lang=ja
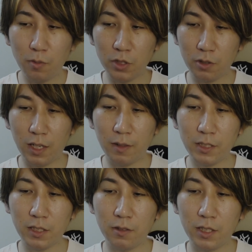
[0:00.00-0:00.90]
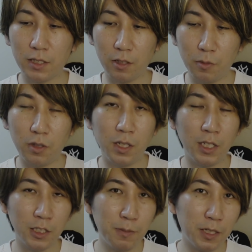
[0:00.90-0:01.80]
文字を表してるんですけども
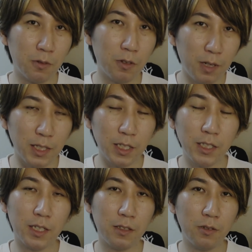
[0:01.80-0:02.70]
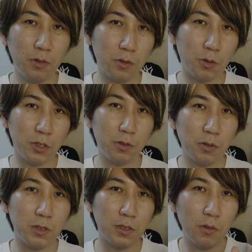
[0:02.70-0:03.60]
つまりこれは何かっていうと50
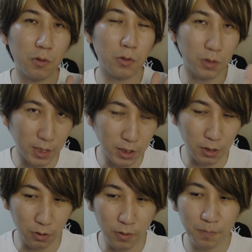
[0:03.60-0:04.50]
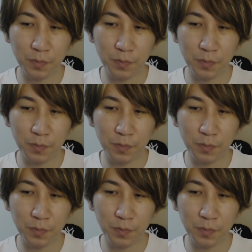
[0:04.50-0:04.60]
音図のことを指してると